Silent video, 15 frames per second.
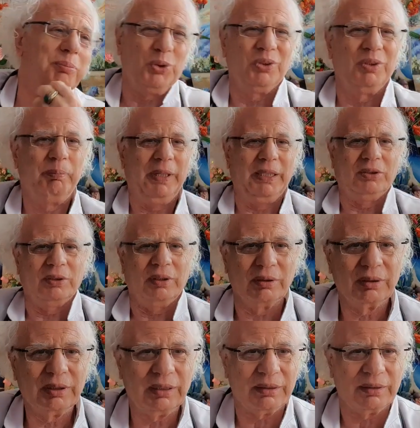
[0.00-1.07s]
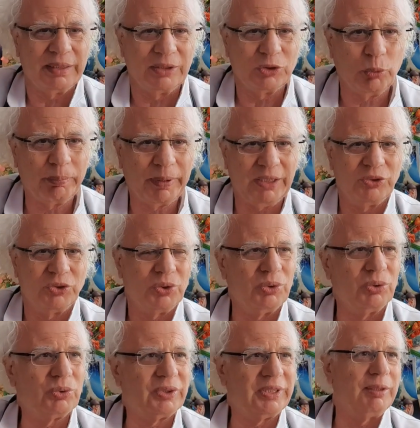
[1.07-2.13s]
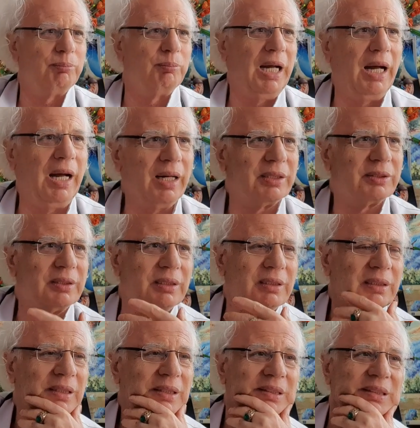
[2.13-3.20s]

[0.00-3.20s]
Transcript: pour ne pas sentir ces oppressions, ces barres, ces